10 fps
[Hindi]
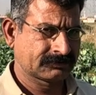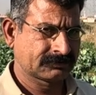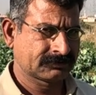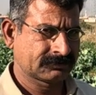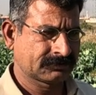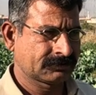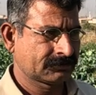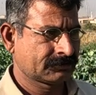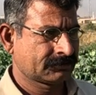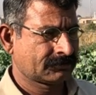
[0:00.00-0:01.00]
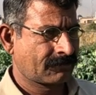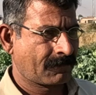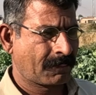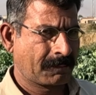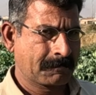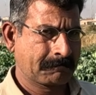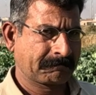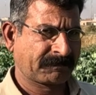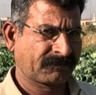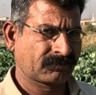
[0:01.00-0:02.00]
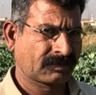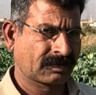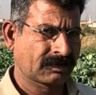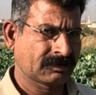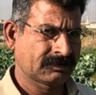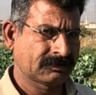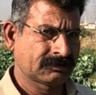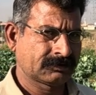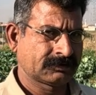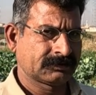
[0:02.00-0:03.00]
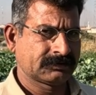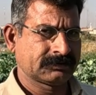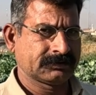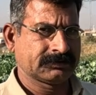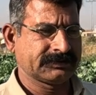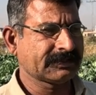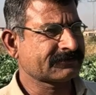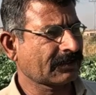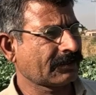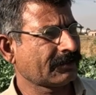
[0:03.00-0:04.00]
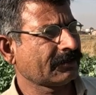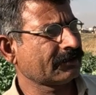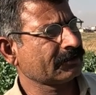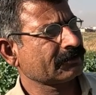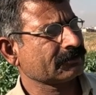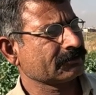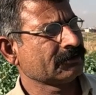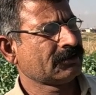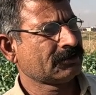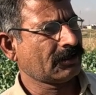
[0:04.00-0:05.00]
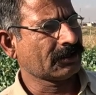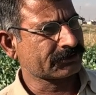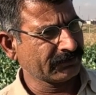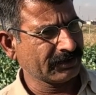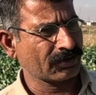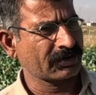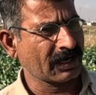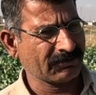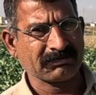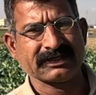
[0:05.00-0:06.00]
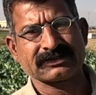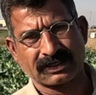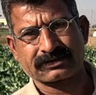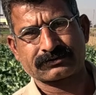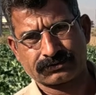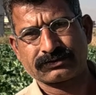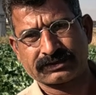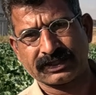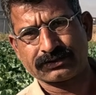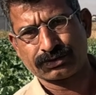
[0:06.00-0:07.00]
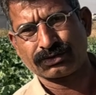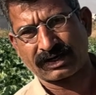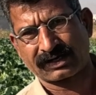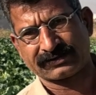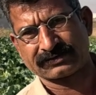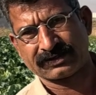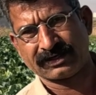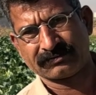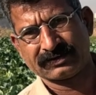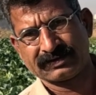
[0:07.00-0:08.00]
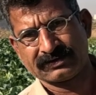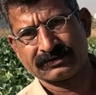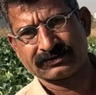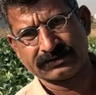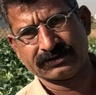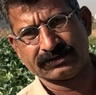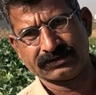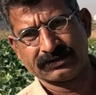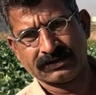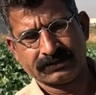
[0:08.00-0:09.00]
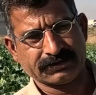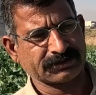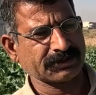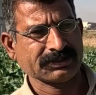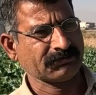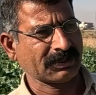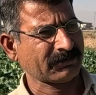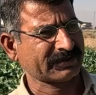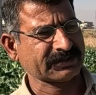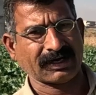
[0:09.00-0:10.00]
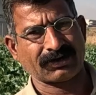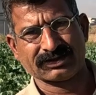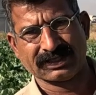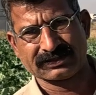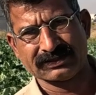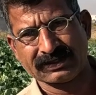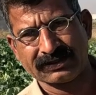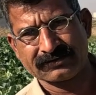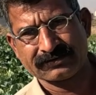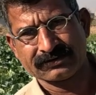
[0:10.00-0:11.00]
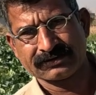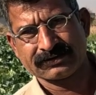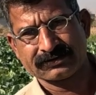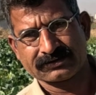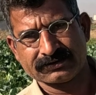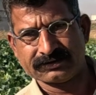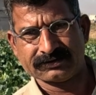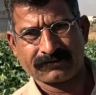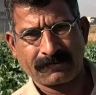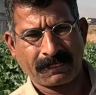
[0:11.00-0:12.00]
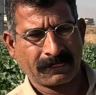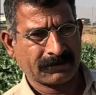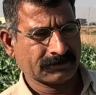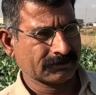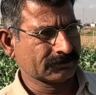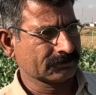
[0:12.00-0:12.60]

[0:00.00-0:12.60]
जब कह लें कि सब्ज़ी तैयार होती है कितना टाइम लगता है ये सर अठवें और नौवें महीने तक से शुरू कर सकते हैं हम अच्छा जी सही है ये तीन महीने में तैयार हो जाती है ओह गुड जी सही